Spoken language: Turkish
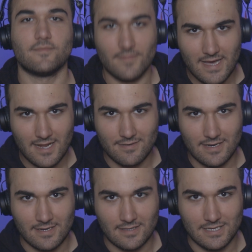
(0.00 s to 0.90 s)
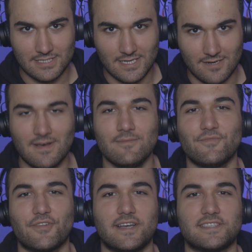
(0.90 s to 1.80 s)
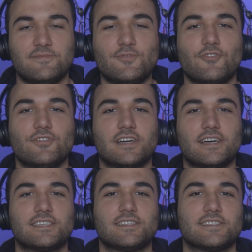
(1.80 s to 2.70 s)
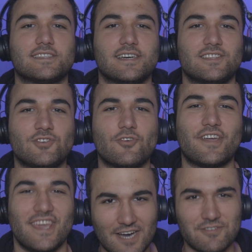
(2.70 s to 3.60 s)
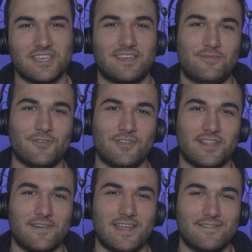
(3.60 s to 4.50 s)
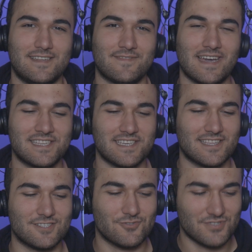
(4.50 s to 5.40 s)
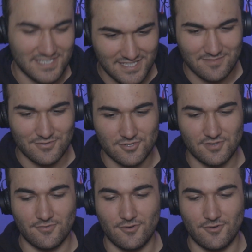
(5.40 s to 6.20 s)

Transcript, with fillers: Merhaba arkadaşlar ben Murat. Bugün karşınızda çok yavşak bir oyunla beraberim. Gerçekten çok sinir bozucu bir